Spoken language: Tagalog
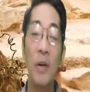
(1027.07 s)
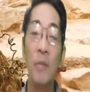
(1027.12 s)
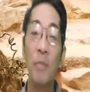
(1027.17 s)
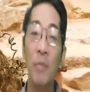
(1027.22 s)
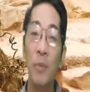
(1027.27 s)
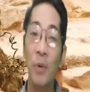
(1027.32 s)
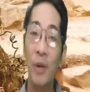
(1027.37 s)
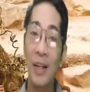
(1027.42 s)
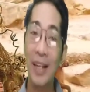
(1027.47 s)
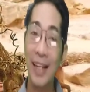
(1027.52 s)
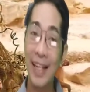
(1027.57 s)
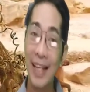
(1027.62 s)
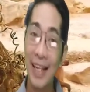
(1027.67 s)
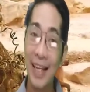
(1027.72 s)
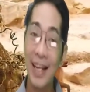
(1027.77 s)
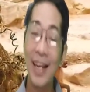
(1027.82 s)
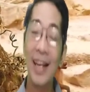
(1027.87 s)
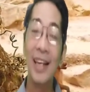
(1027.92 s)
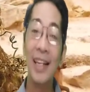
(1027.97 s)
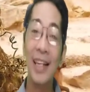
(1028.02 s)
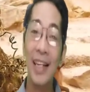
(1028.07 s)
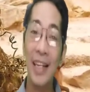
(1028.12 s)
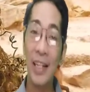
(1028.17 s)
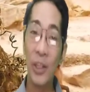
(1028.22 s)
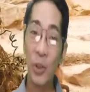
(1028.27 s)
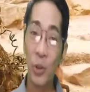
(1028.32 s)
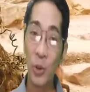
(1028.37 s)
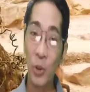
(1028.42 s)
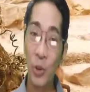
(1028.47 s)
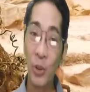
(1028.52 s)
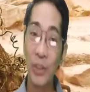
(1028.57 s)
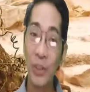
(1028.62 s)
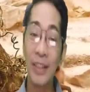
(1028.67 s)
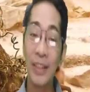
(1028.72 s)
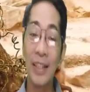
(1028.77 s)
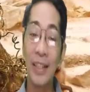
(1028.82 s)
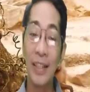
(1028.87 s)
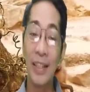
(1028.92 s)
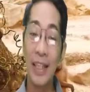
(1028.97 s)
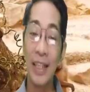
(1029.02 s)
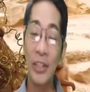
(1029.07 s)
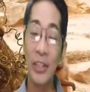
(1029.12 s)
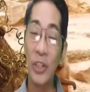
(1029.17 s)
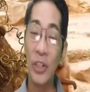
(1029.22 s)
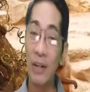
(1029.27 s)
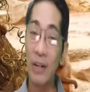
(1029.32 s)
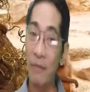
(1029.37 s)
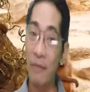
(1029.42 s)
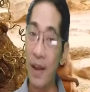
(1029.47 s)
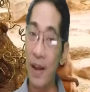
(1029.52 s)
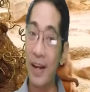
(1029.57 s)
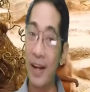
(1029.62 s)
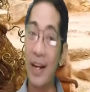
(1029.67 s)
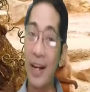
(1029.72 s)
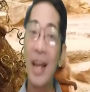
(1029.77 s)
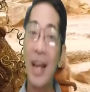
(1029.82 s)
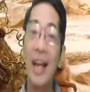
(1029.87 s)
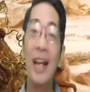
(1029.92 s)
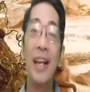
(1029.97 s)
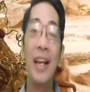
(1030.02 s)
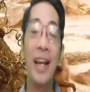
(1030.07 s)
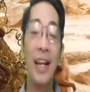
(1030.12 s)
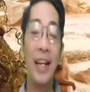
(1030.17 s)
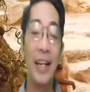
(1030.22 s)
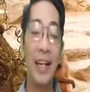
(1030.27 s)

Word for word: Muli, ito si Teacher Ver na